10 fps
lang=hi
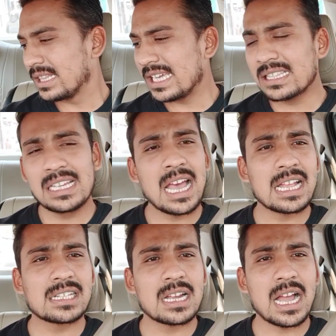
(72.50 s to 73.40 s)
देखते हैं
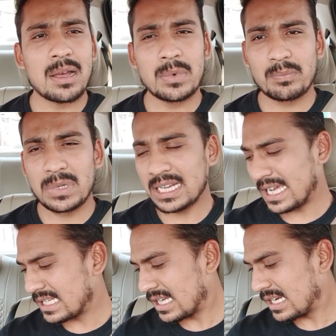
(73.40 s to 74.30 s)
आज का काम अपना
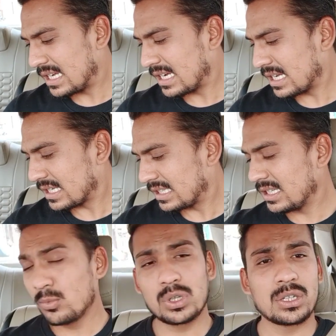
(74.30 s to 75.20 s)
कैसा रहेगा
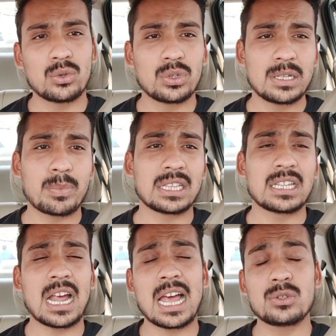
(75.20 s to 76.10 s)
कितनी बुकिंग होगी
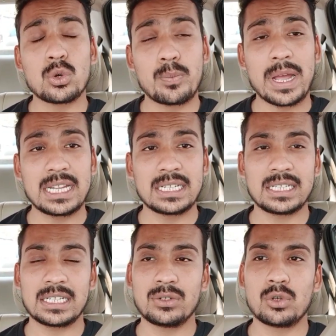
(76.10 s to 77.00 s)
पंद्रह आज हो पाएंगी
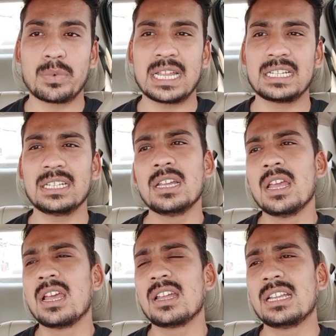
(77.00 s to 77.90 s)
कि नहीं हो पाएंगी
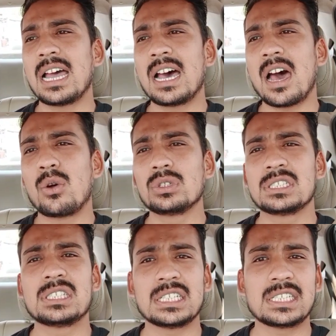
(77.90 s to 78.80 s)
या आउट
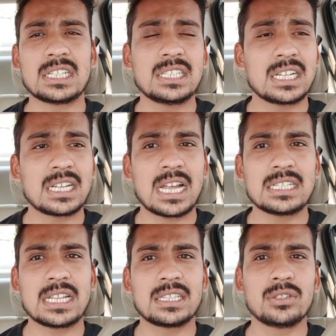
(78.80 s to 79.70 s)
स्टेशन ही अगर आ
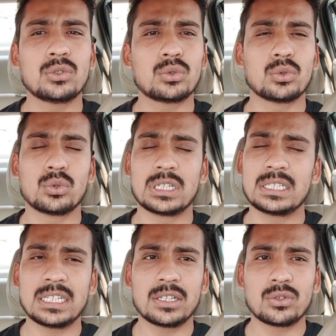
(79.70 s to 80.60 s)
जाती है तो टू गुड है
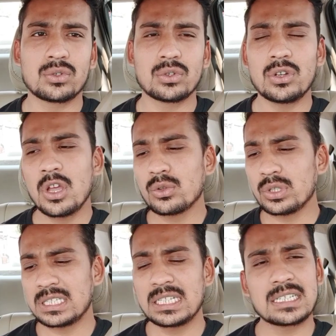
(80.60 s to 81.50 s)
ठीक है दोस्तों
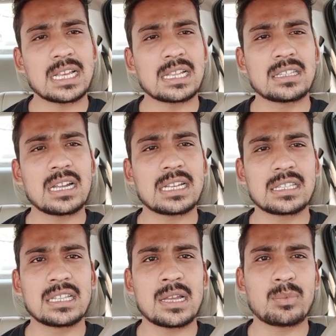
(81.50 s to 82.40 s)
तो इसी के साथ ना
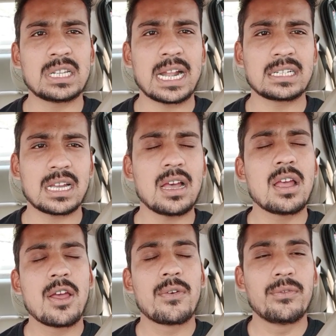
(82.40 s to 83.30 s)
करते हैं अपनी राइड का
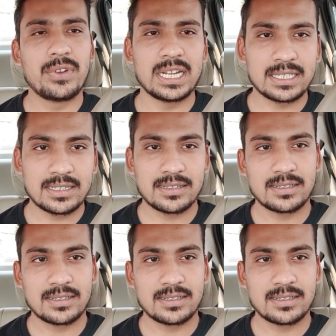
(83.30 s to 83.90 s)
वेट